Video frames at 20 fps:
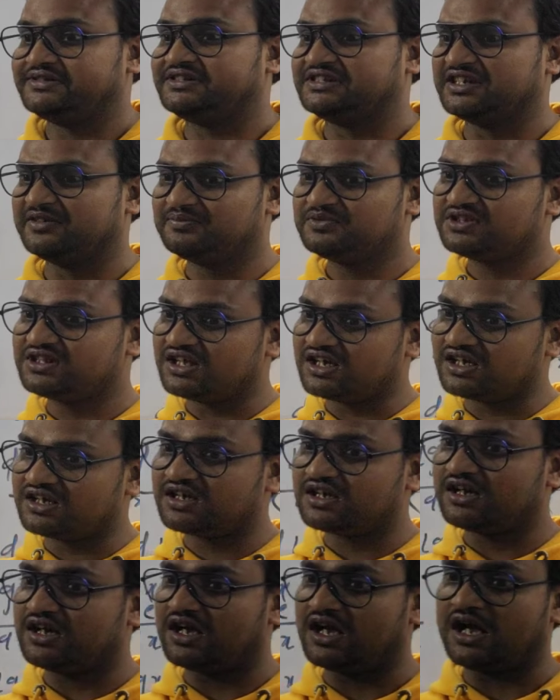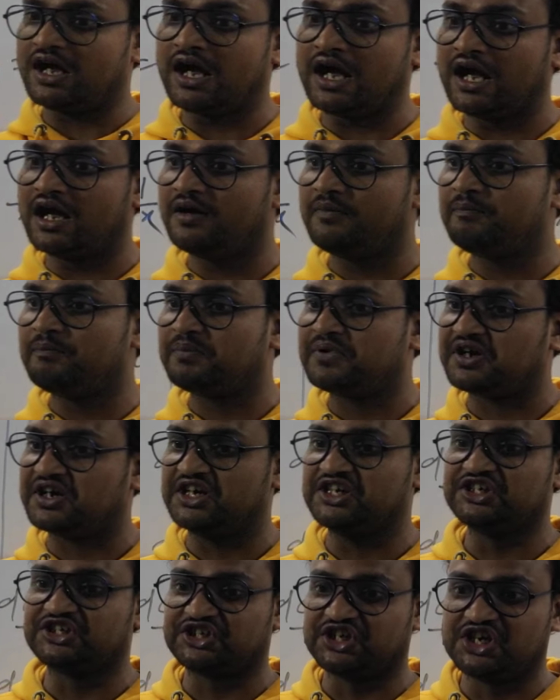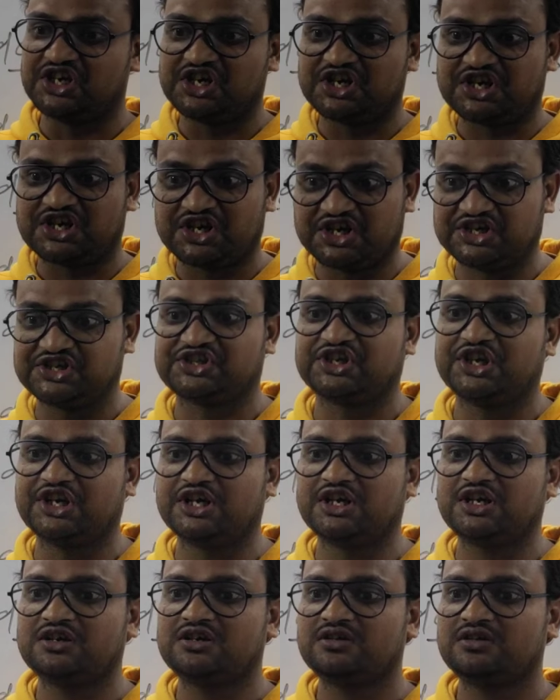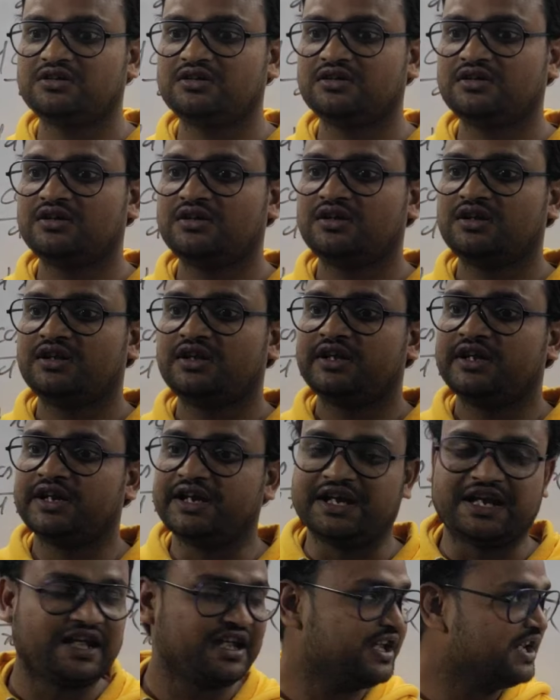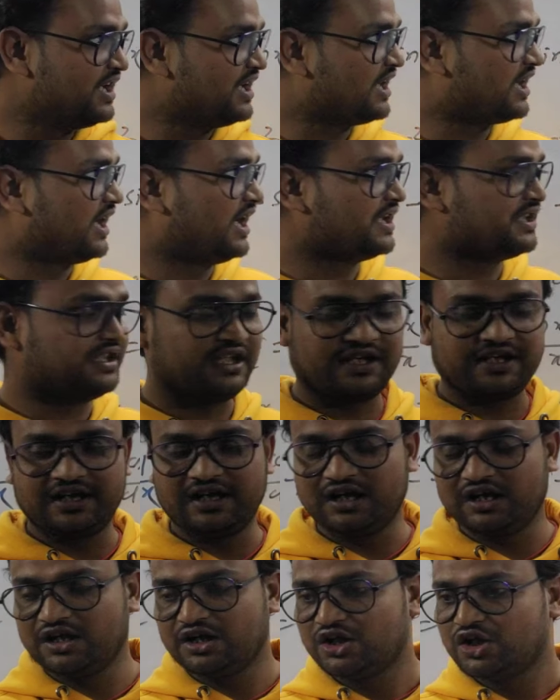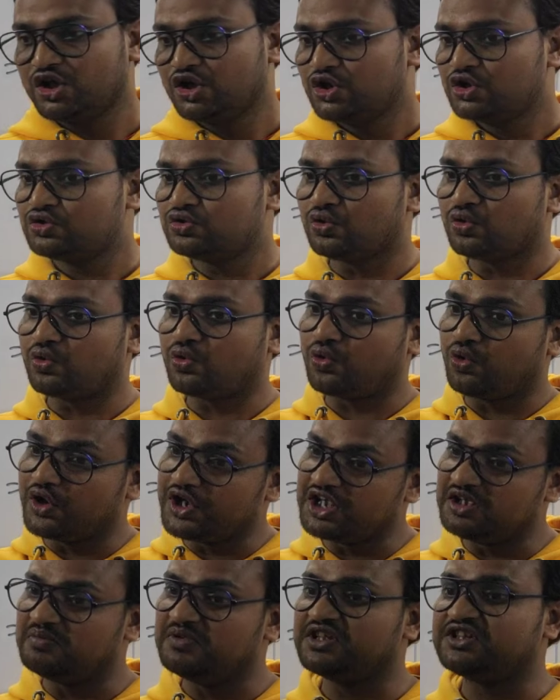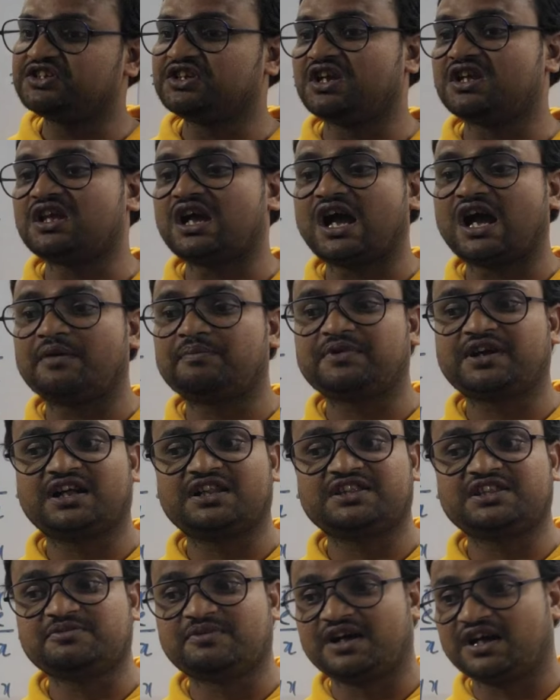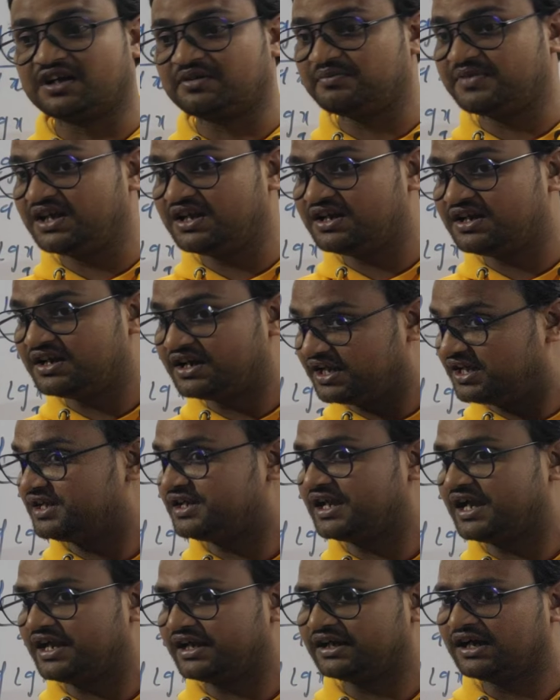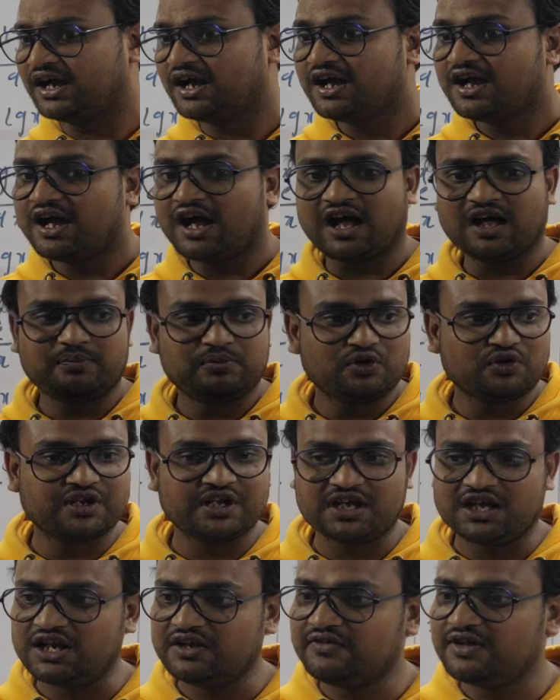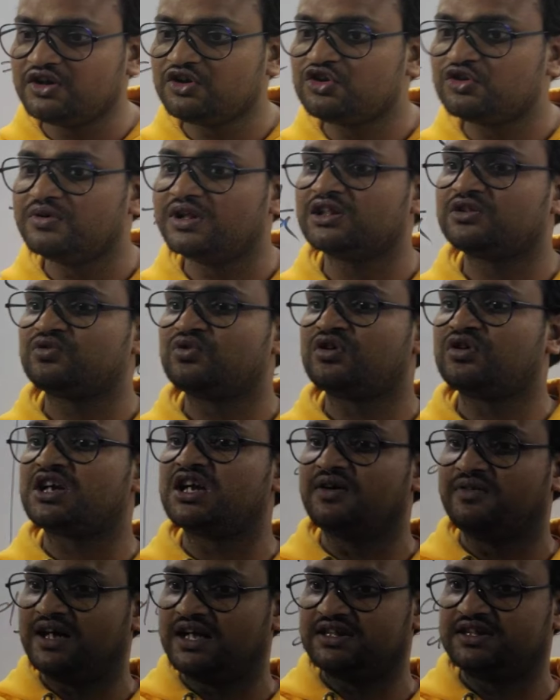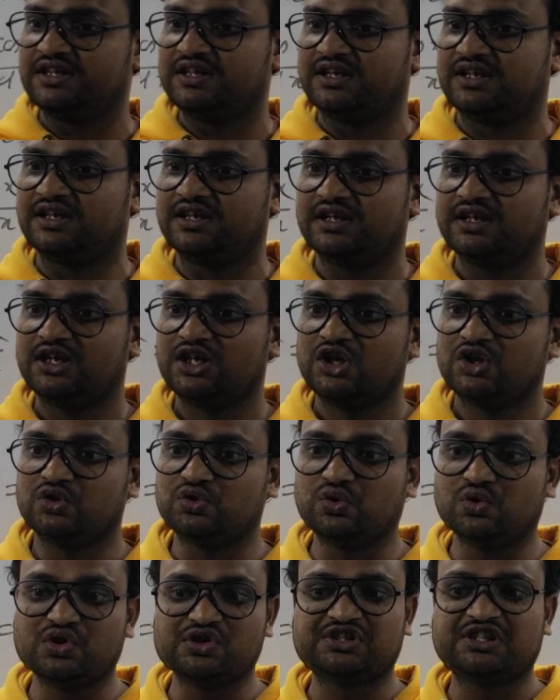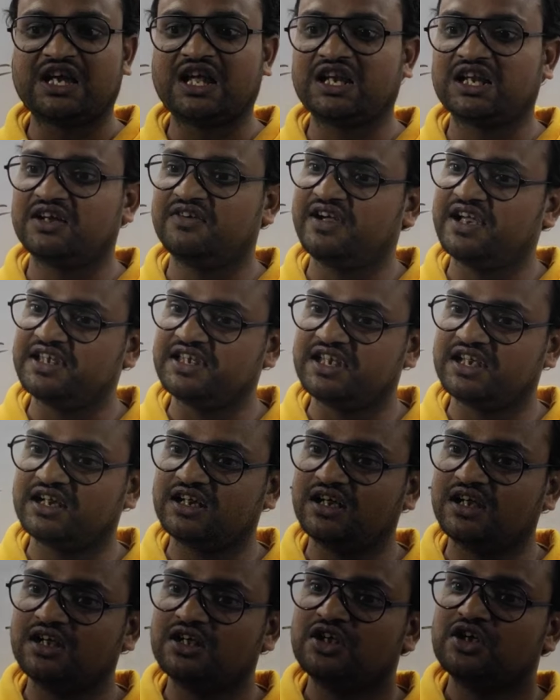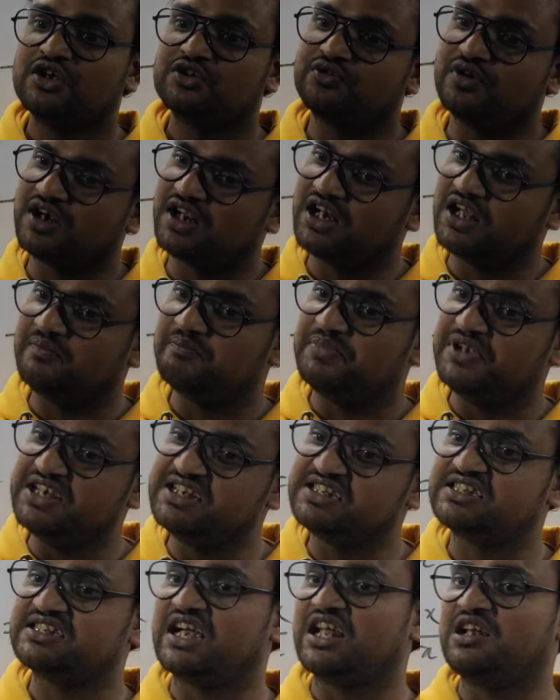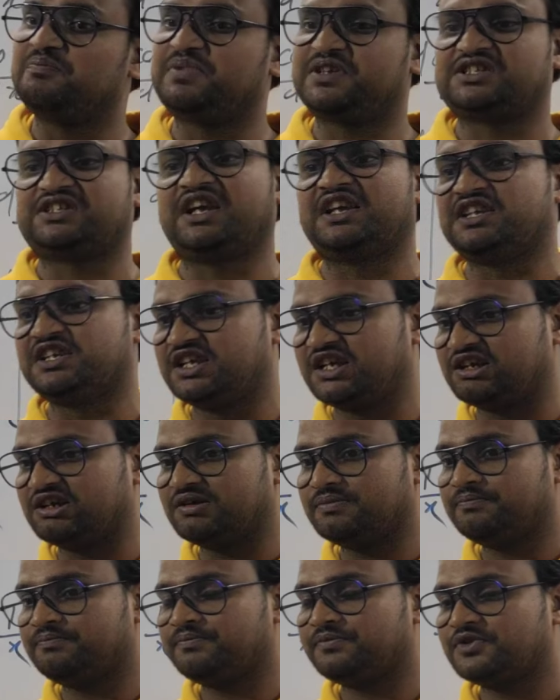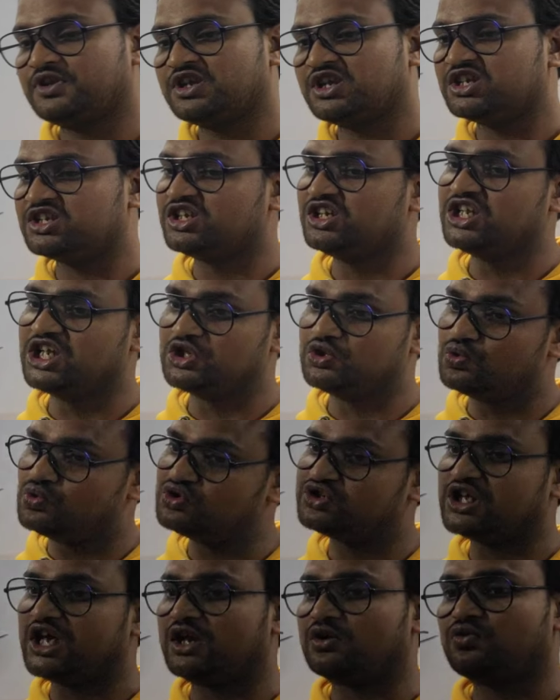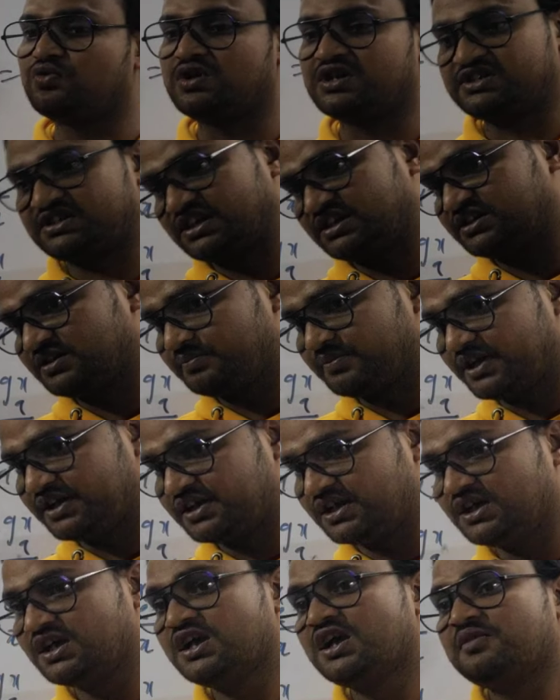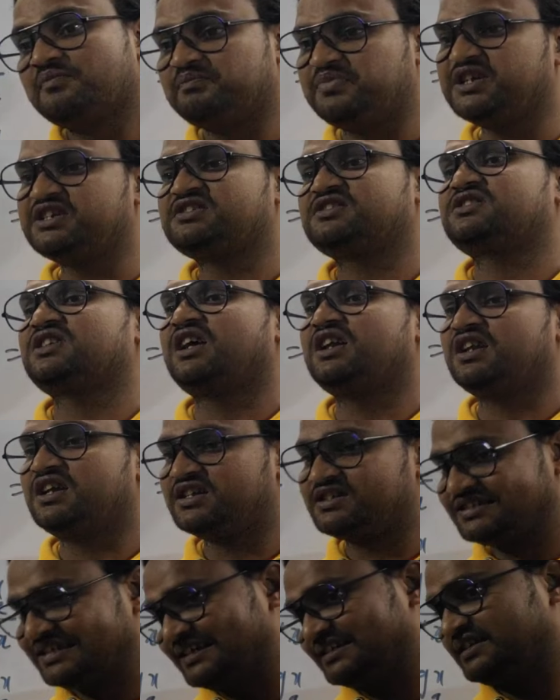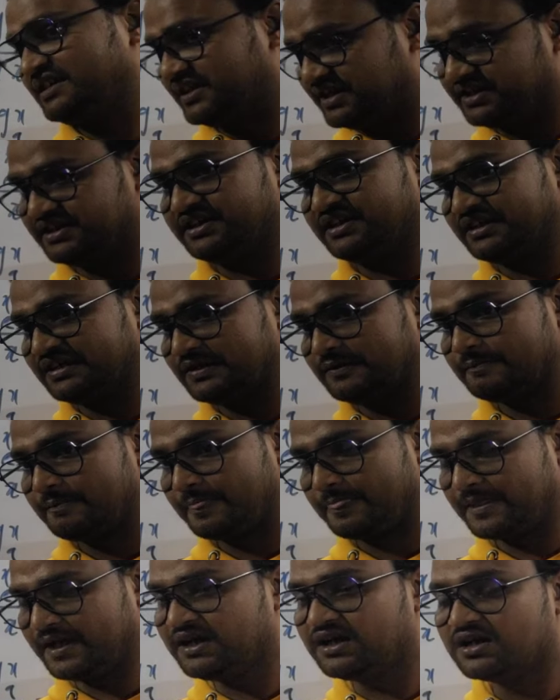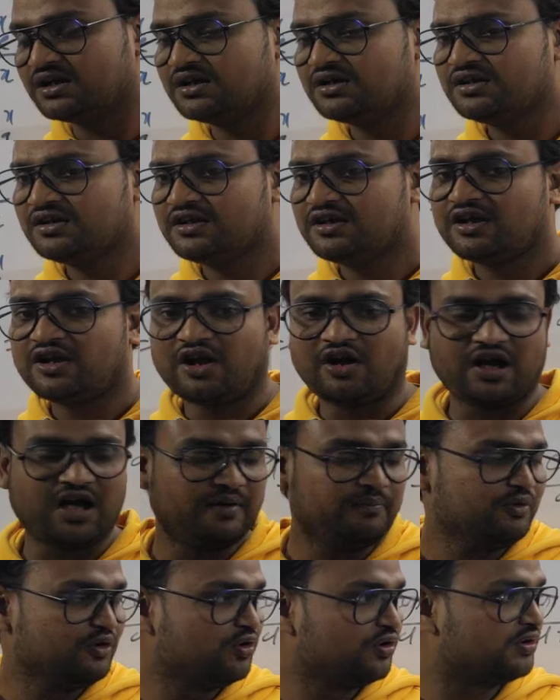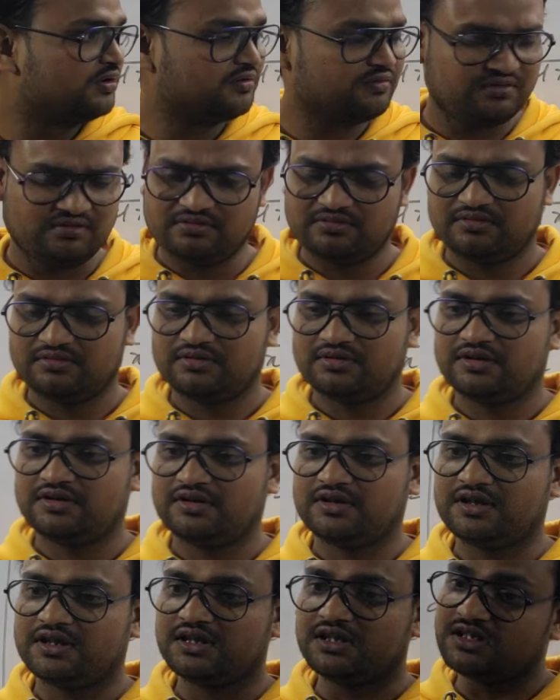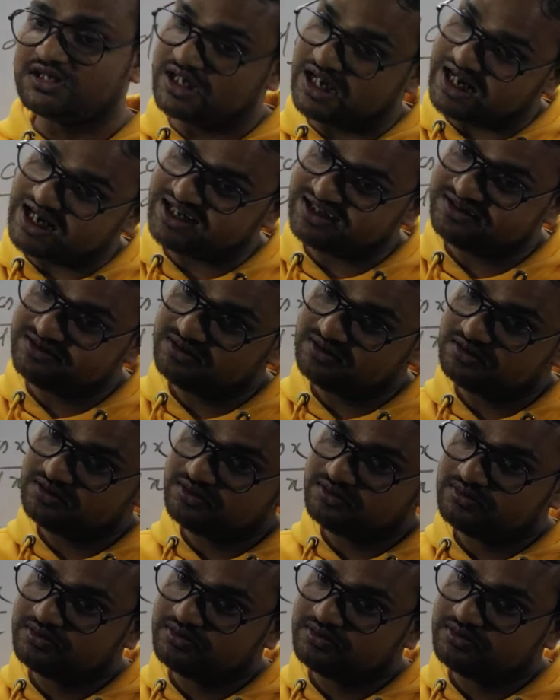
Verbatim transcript: जब तक आप कंसंट्रेशन नहीं लगाइएगा तो कोई भी चीज़ आपका दिमाग में नहीं आएगा आप लोग एलेवेंथ ट्वेल्थ को गवाते हैं दो साल गवाइएगा तो अगला बीस साल पछताइएगा इसलिए दो साल को अच्छा से पढ़िए बीस साल अच्छा से रहिएगा है ना और आप लोग याद